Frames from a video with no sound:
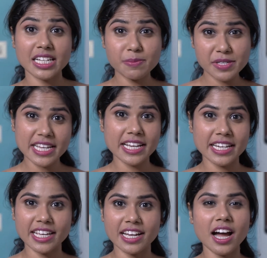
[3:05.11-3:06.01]
லிப்ஸ்டிக்கு
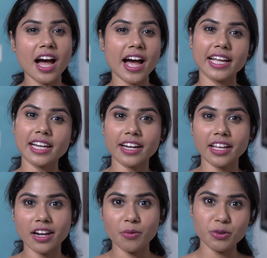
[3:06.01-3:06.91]
நீங்கள்
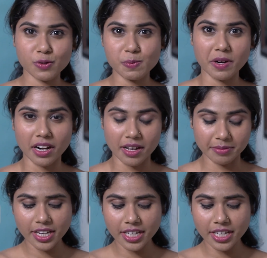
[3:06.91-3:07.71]
ஐலைனராகவும் யூஸ் பண்ணலாம்